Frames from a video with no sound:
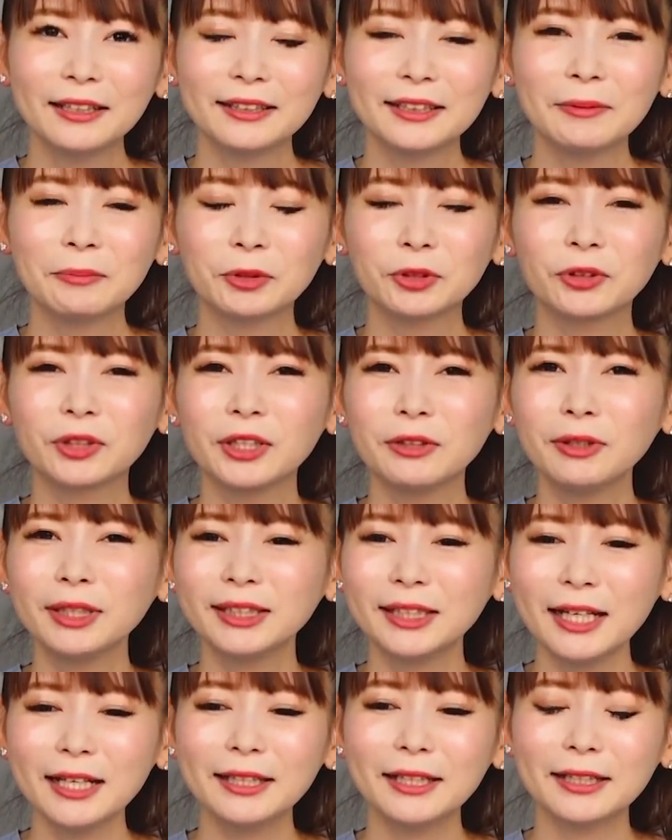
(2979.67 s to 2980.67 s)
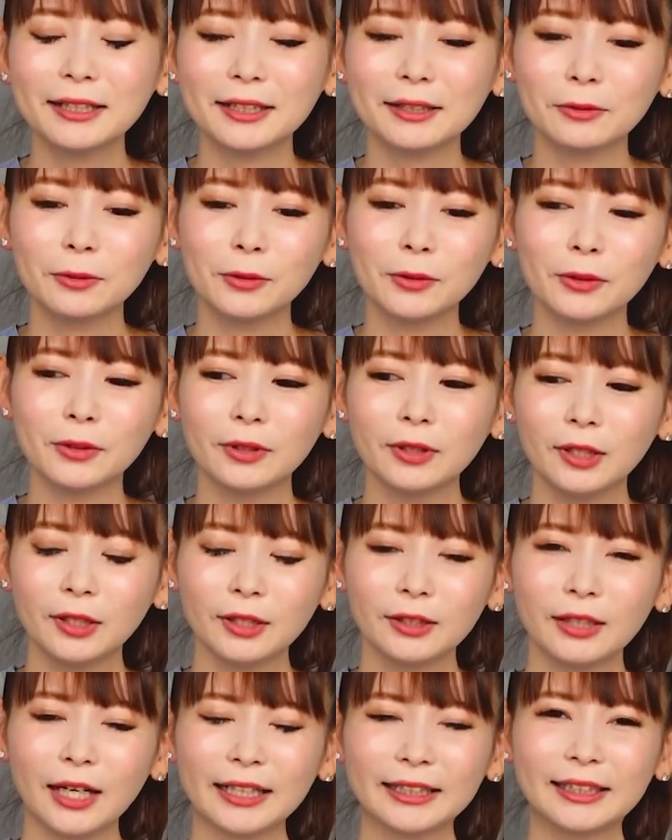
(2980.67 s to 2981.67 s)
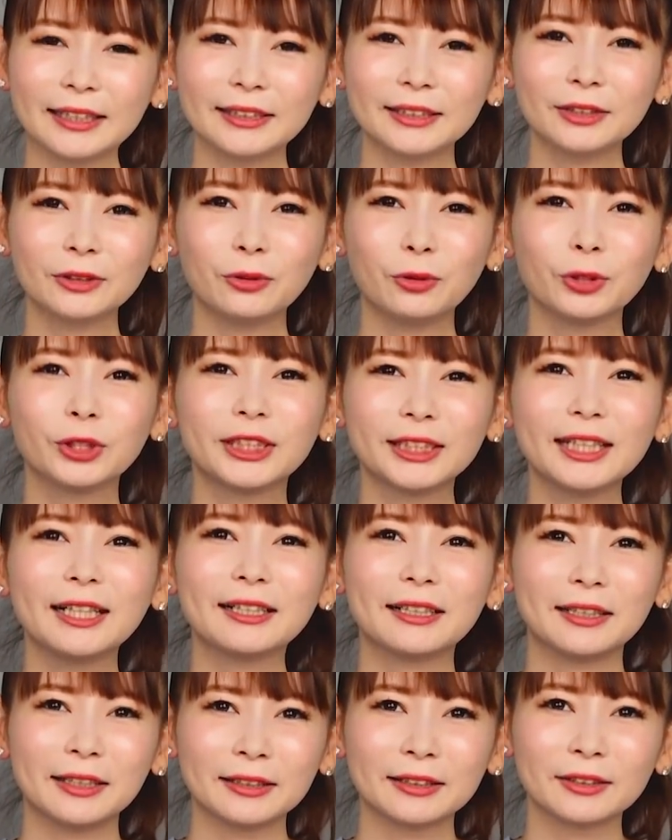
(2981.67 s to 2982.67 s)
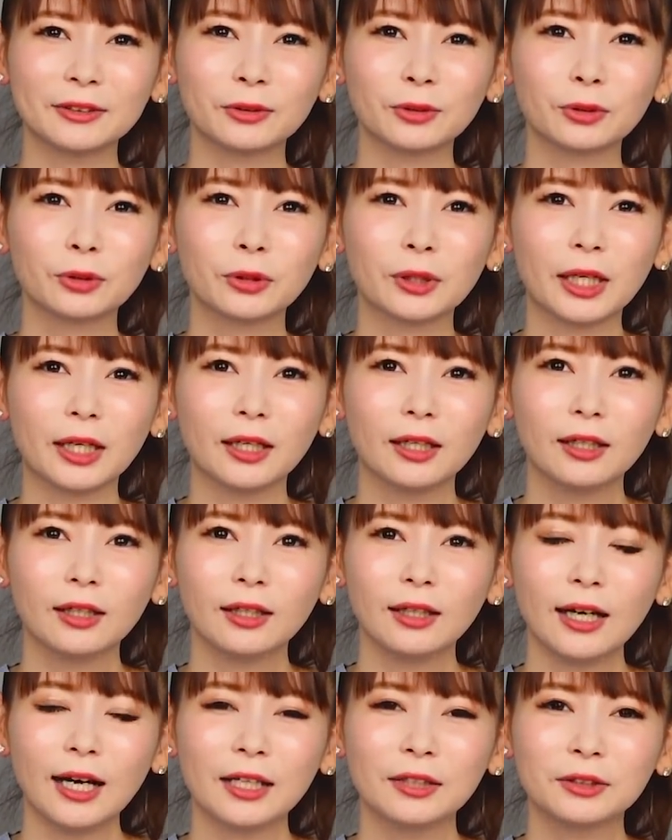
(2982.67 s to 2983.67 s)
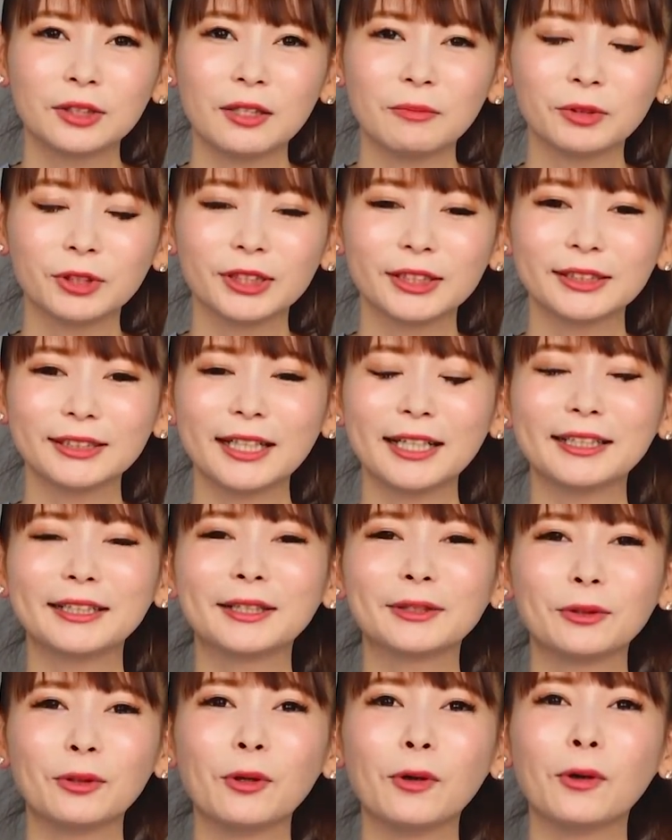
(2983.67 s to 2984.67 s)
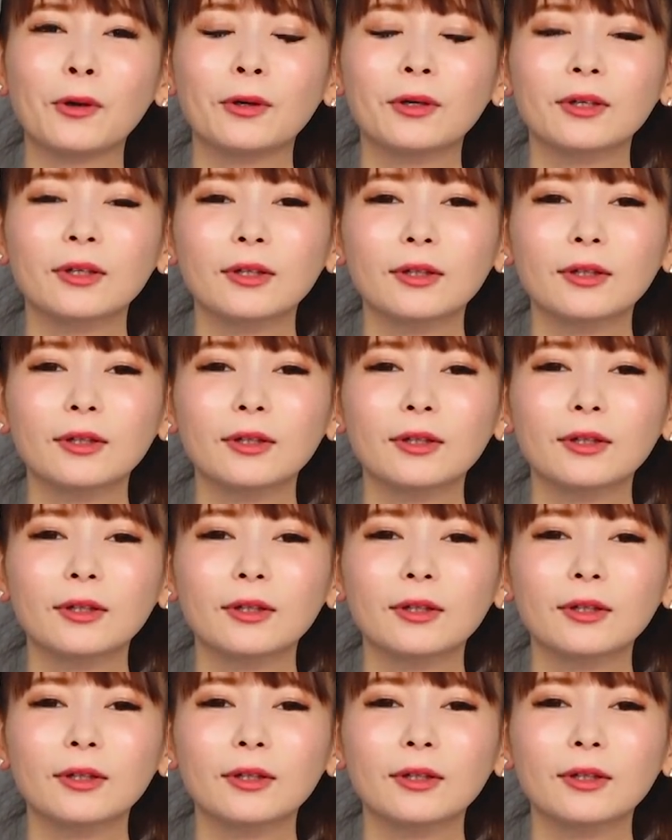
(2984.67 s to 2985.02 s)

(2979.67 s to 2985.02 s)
でもそれはさ、なんかこう私の推しだからっていうことがあるかもしれないけど、